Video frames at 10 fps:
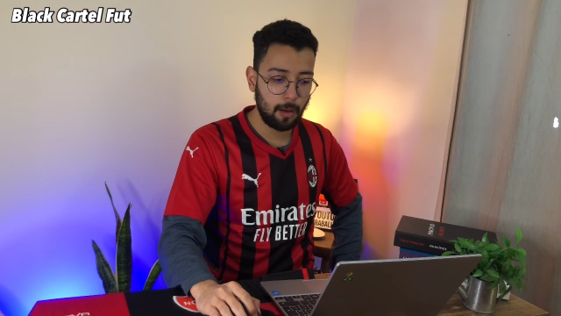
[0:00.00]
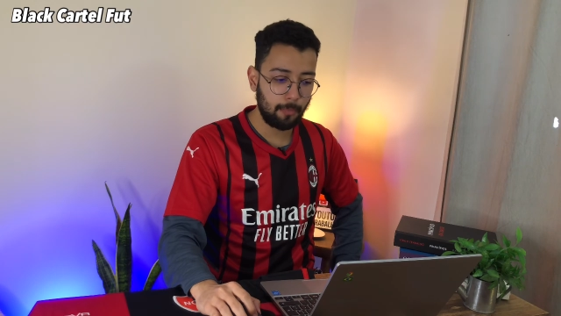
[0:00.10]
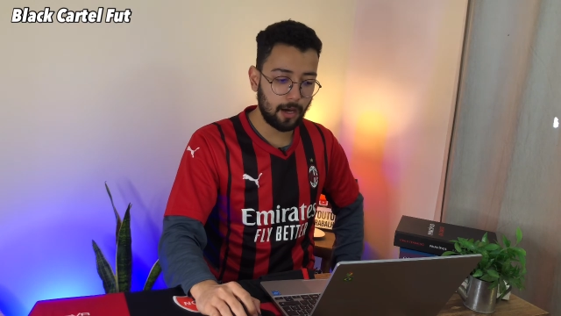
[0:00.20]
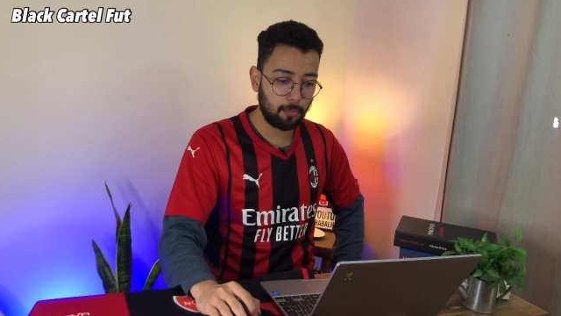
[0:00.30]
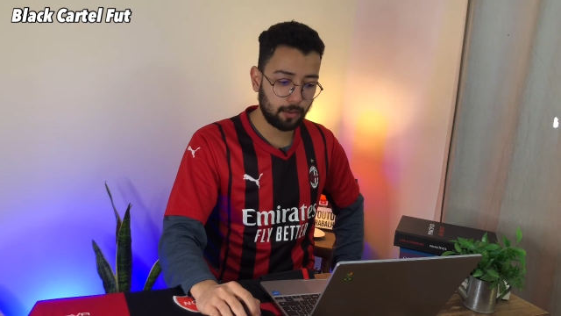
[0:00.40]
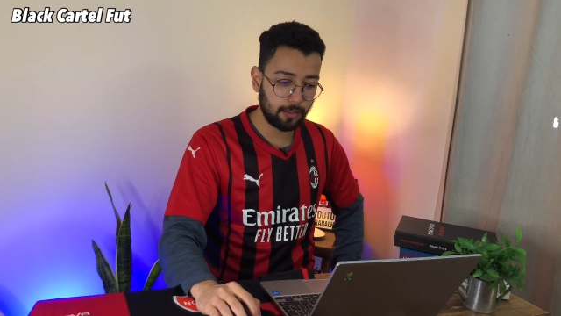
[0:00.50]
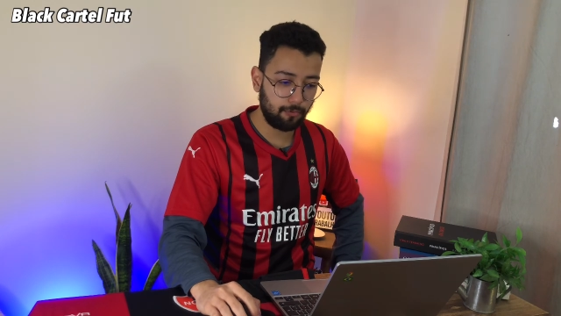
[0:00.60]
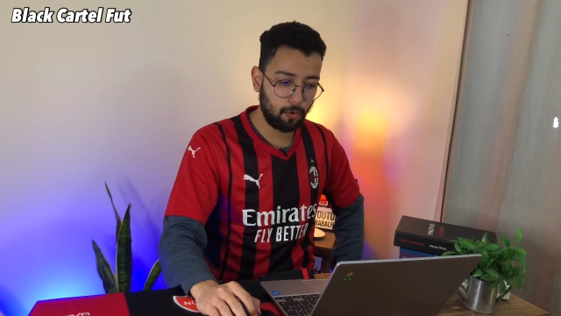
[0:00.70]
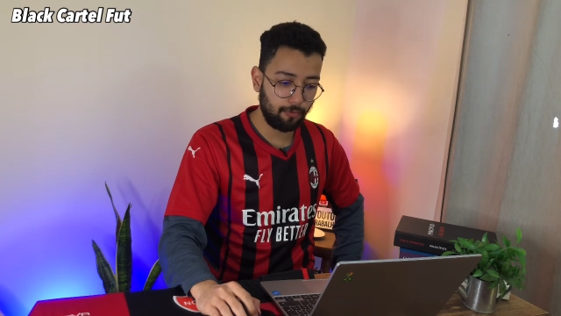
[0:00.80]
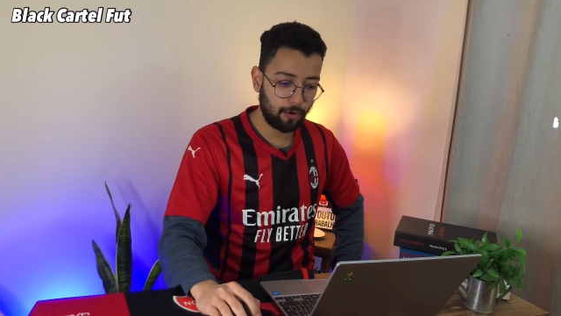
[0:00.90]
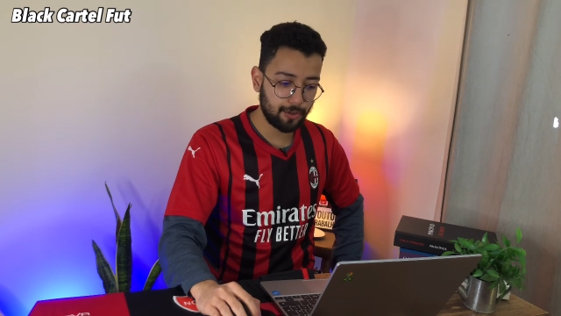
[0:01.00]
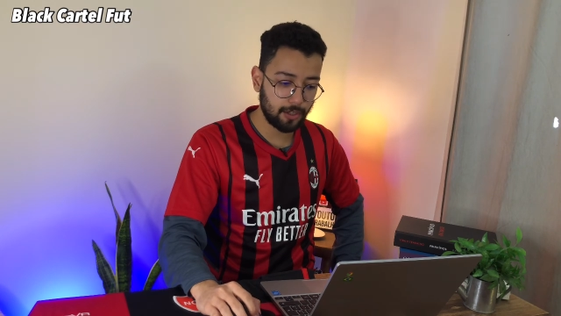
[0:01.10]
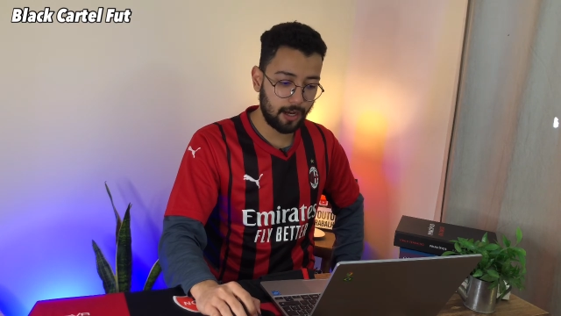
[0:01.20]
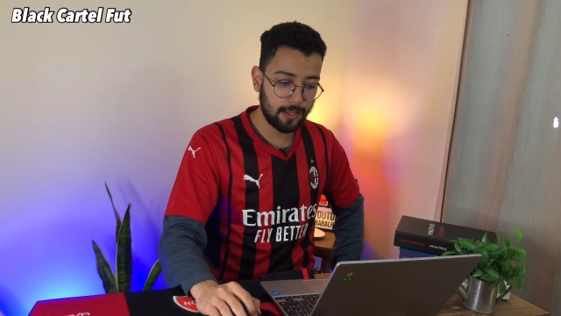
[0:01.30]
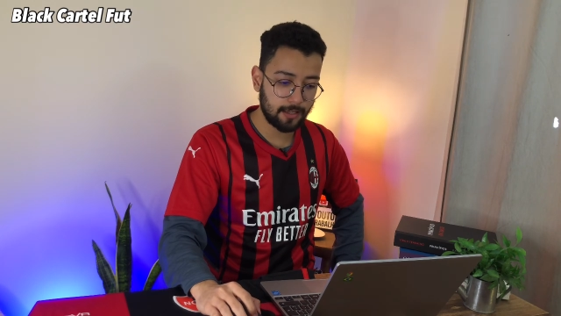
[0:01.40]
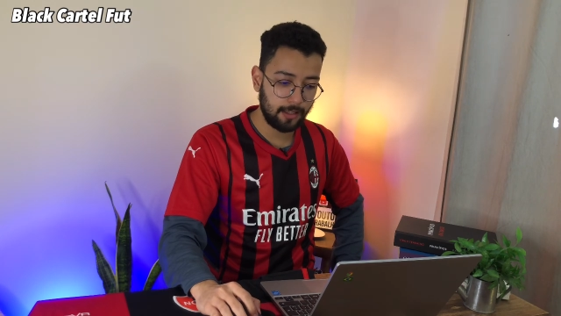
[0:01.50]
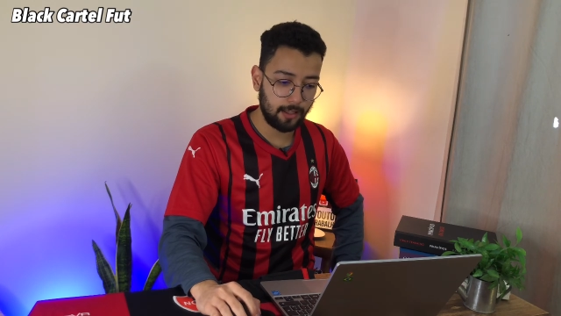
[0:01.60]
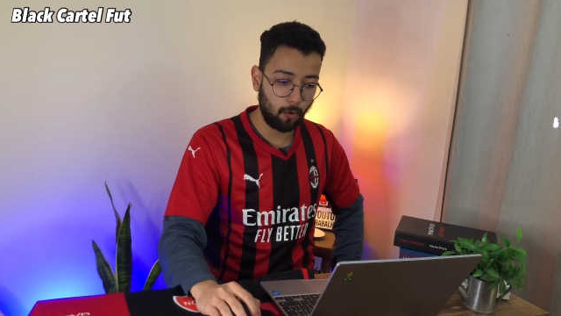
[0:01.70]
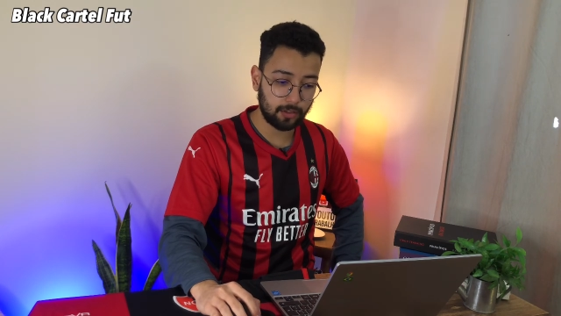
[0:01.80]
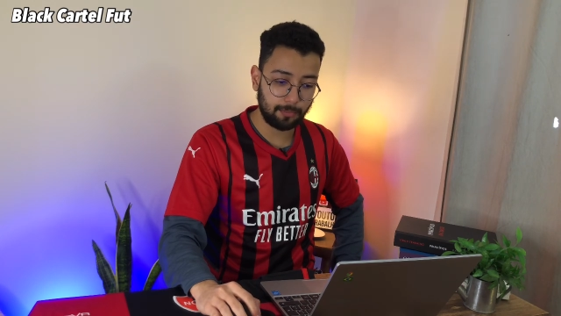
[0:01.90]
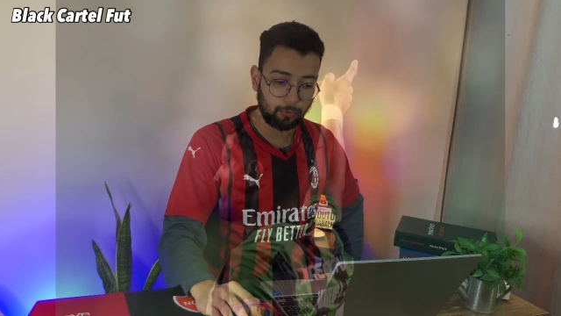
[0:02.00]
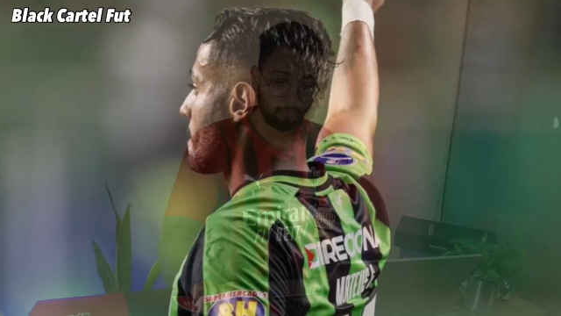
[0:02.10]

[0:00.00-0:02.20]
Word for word: para o Botafogo fora de casa, derrota por